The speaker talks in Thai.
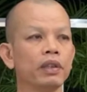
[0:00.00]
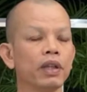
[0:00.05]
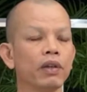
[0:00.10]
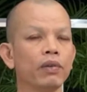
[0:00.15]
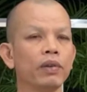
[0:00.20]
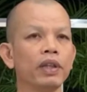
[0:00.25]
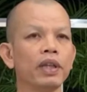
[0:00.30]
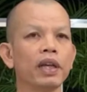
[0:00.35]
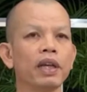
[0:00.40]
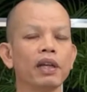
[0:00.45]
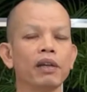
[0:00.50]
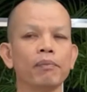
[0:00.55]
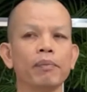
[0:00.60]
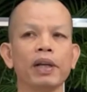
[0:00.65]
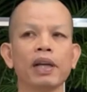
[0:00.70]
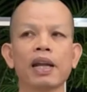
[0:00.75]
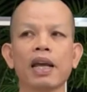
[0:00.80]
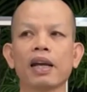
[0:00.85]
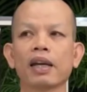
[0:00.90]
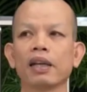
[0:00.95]
เจ้าอย่างแต่
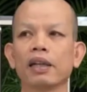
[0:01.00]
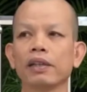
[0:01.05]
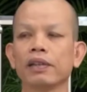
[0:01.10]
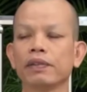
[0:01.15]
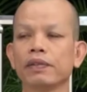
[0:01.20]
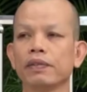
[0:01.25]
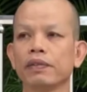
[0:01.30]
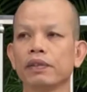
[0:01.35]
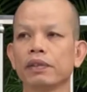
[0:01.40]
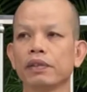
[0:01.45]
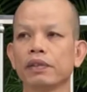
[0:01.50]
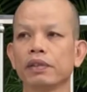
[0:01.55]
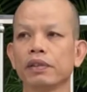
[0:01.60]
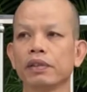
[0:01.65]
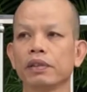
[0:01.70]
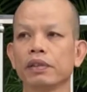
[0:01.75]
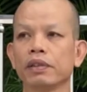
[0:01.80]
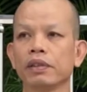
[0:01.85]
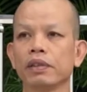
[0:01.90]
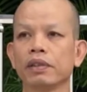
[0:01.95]
เป็นหลัก
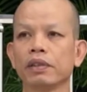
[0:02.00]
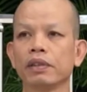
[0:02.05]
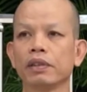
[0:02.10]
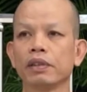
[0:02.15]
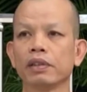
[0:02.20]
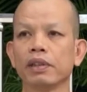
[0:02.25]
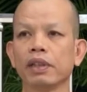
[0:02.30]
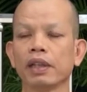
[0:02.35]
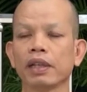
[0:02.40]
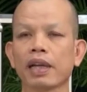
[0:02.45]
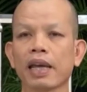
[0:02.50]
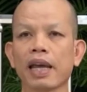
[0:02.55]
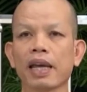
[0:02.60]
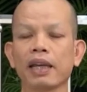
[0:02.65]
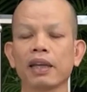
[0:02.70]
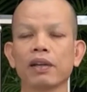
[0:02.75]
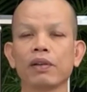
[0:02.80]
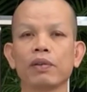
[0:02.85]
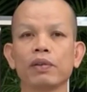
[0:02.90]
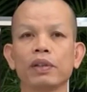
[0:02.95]
ไม่กา
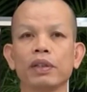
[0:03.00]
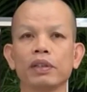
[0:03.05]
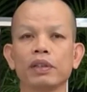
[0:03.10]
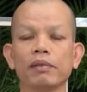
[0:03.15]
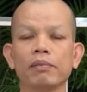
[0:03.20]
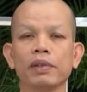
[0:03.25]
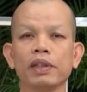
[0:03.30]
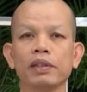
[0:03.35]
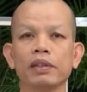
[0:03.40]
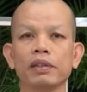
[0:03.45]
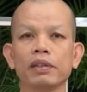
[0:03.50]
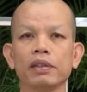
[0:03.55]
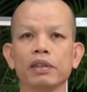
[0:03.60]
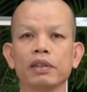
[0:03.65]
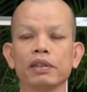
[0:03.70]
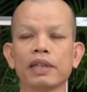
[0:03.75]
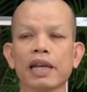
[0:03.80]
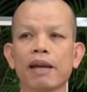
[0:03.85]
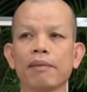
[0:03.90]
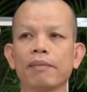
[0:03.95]
ยเฮานี่ถึงมัน
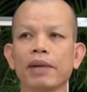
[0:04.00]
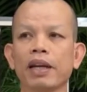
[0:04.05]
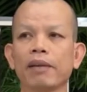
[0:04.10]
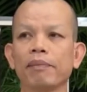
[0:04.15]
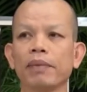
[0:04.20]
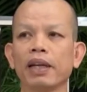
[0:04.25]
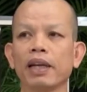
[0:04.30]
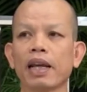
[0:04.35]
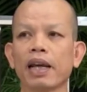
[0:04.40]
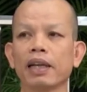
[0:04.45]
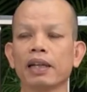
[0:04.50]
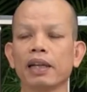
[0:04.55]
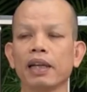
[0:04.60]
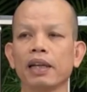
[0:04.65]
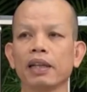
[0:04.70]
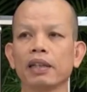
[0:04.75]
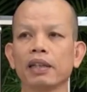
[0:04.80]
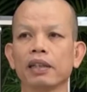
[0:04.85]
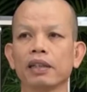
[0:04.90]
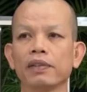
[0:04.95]
สีสามารถเป็นหลักได้